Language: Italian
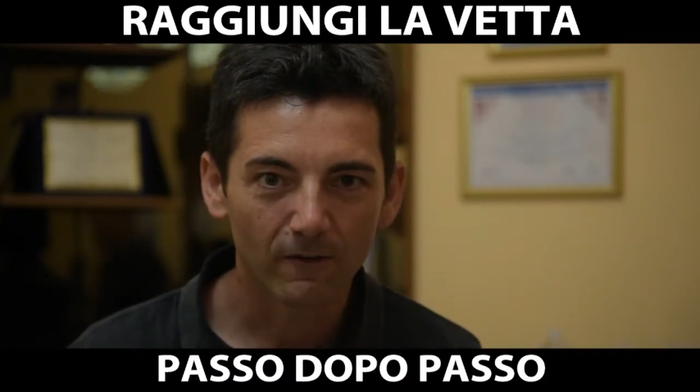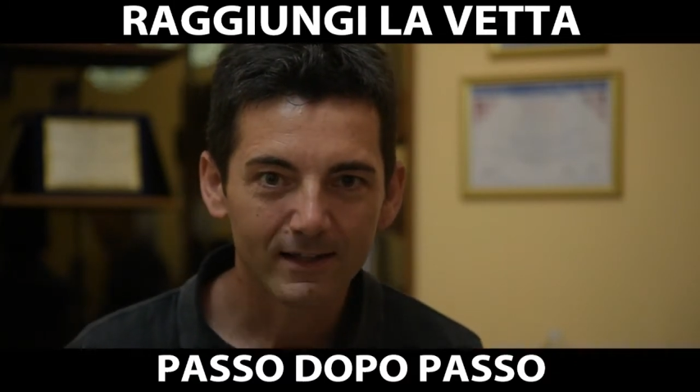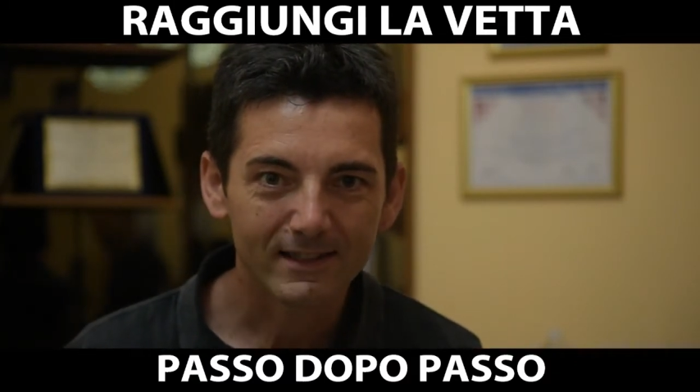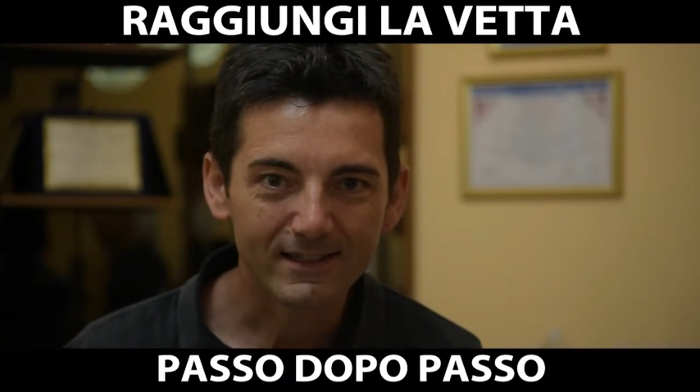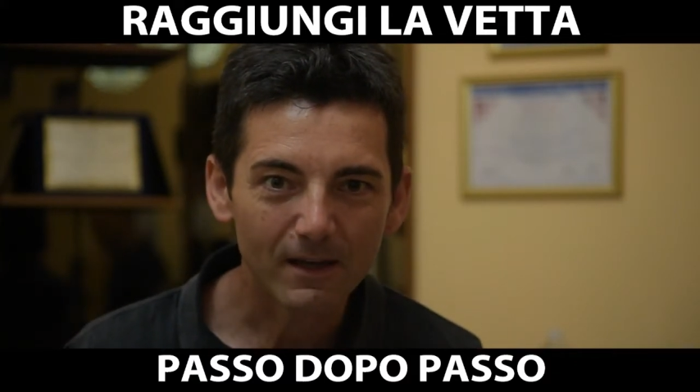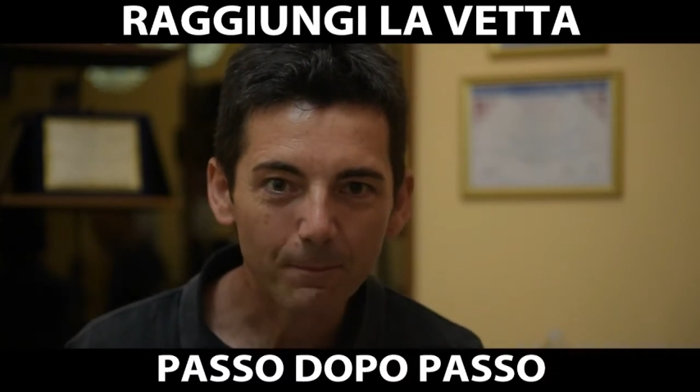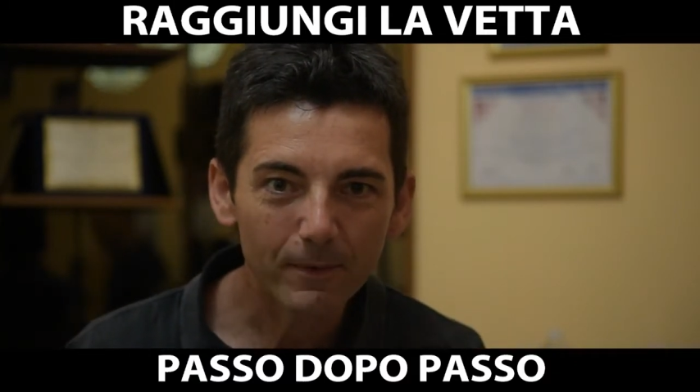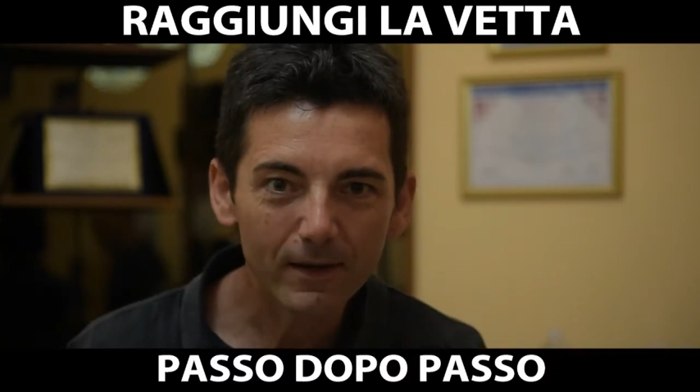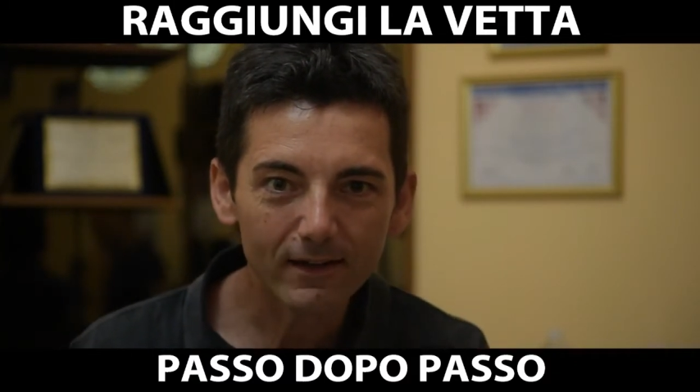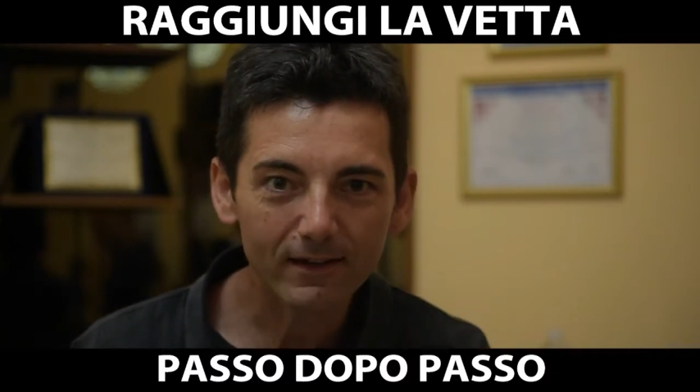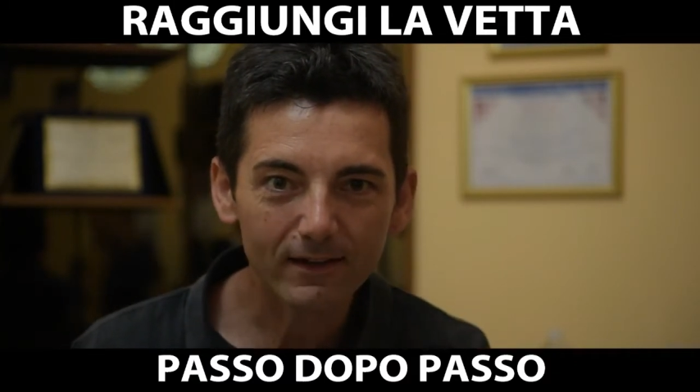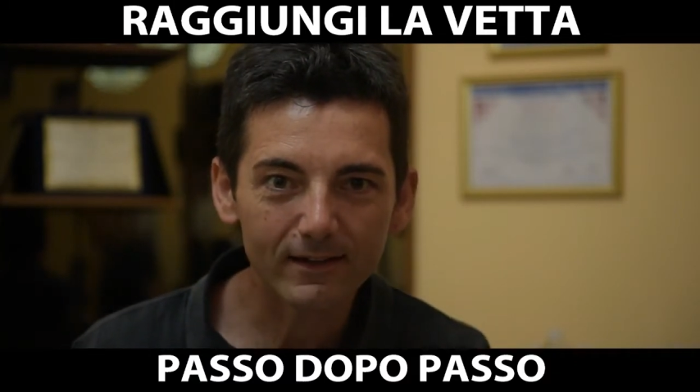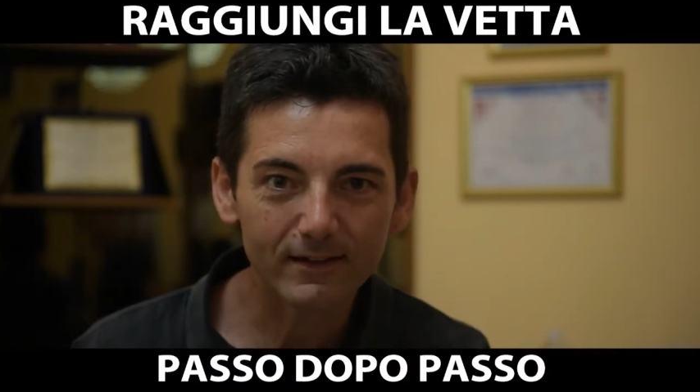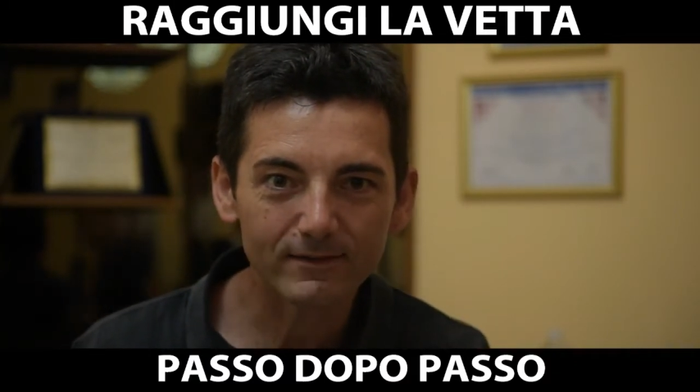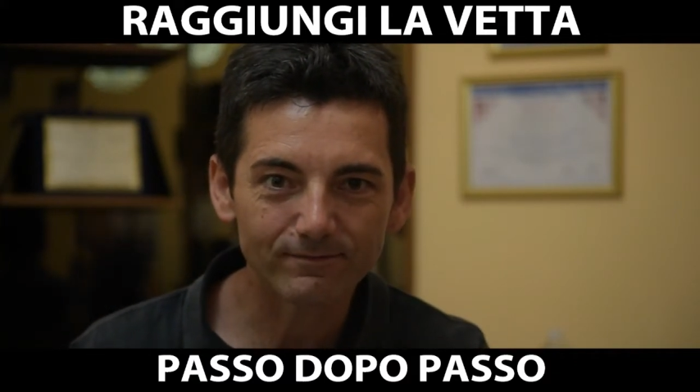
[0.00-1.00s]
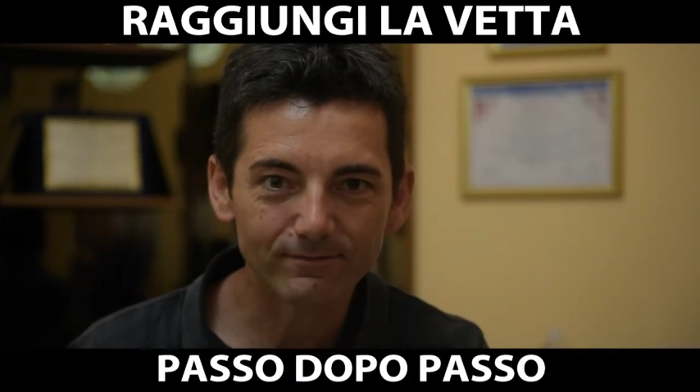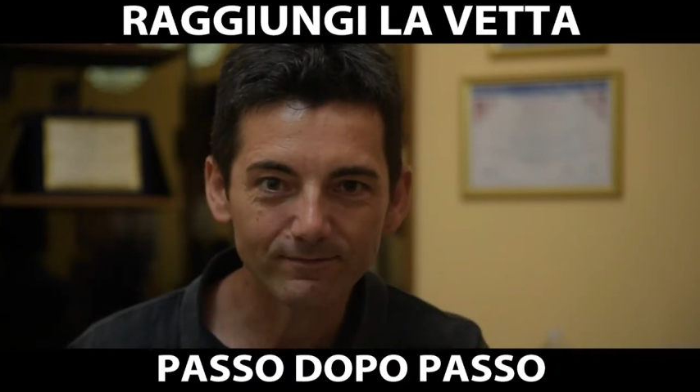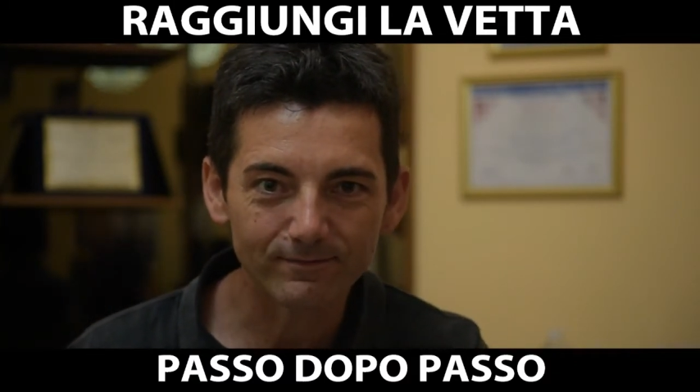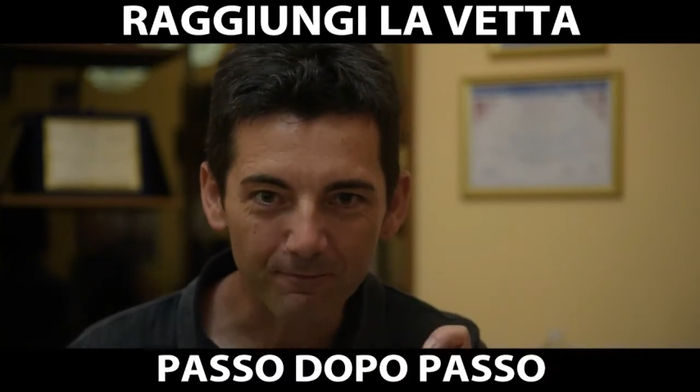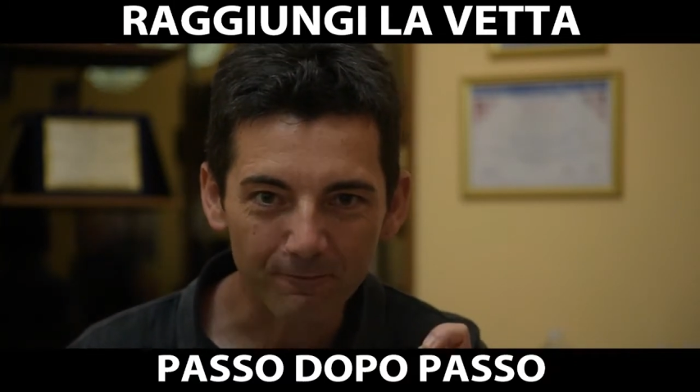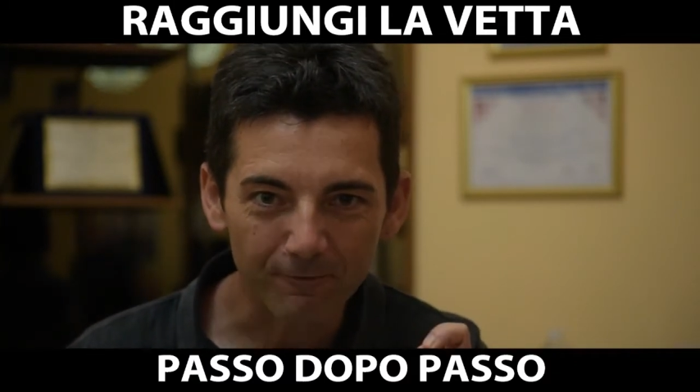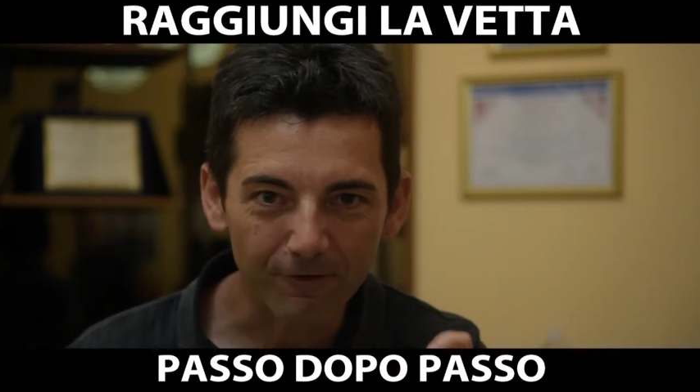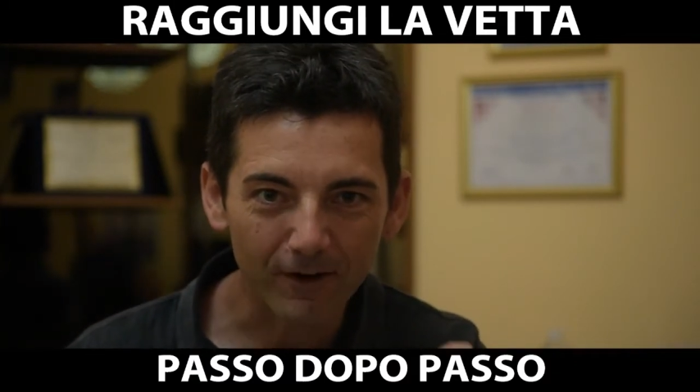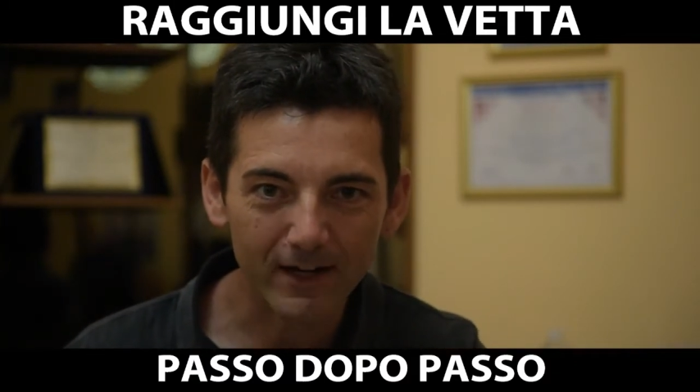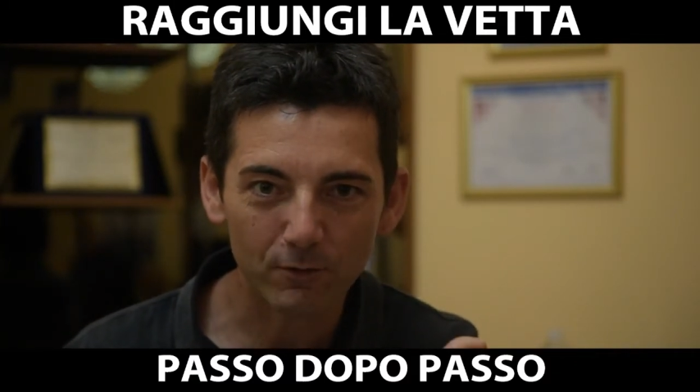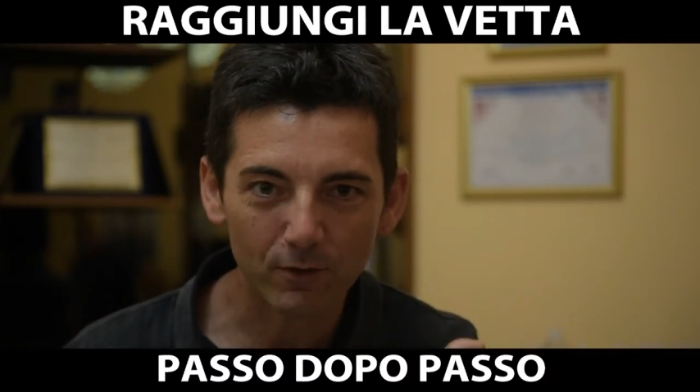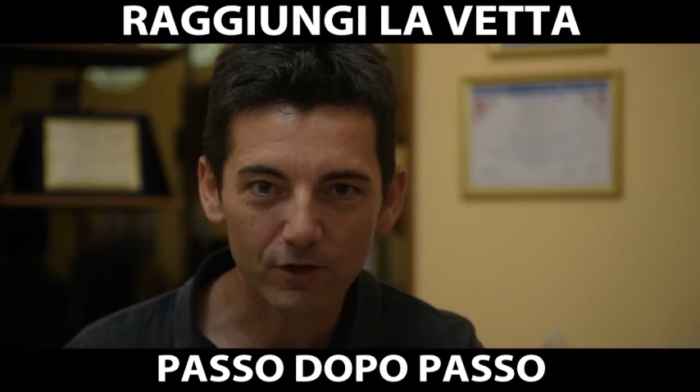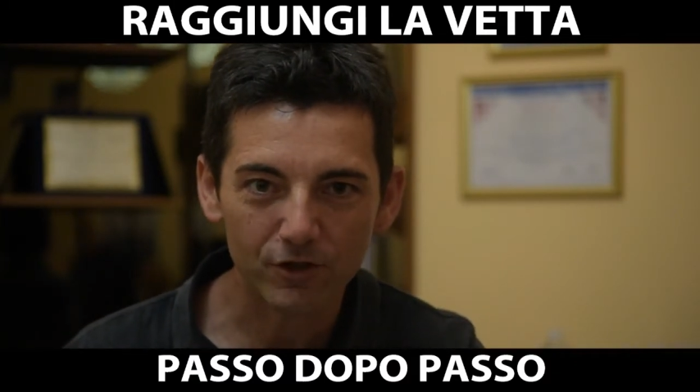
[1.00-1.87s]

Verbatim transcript: Saper fare una